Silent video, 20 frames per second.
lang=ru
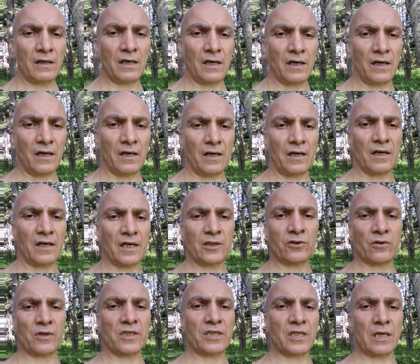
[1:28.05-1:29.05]
а,
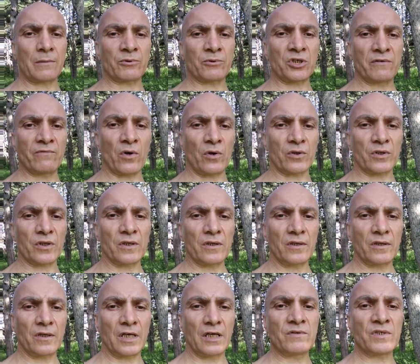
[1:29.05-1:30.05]
который там живет
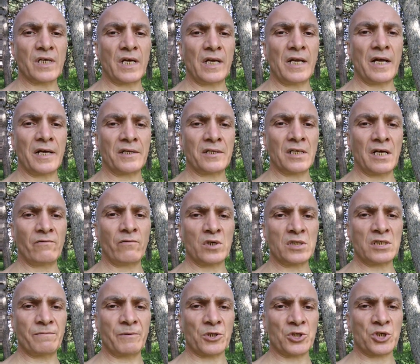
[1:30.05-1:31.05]
и взяли
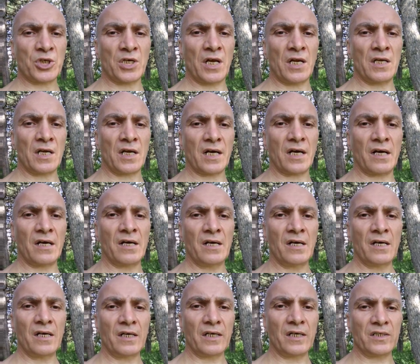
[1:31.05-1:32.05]
одного священника
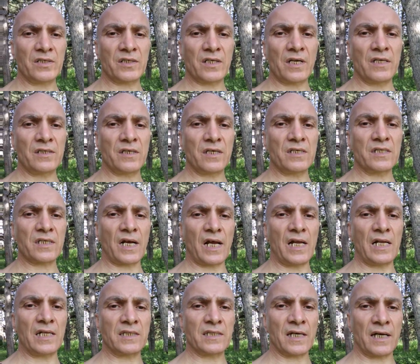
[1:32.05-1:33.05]
из среди
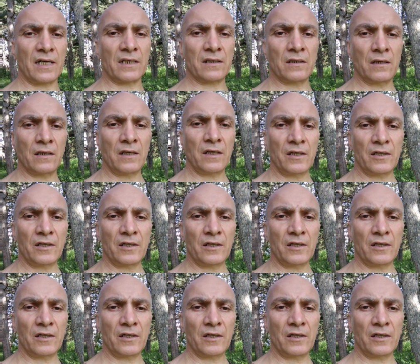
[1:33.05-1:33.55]
израильтян,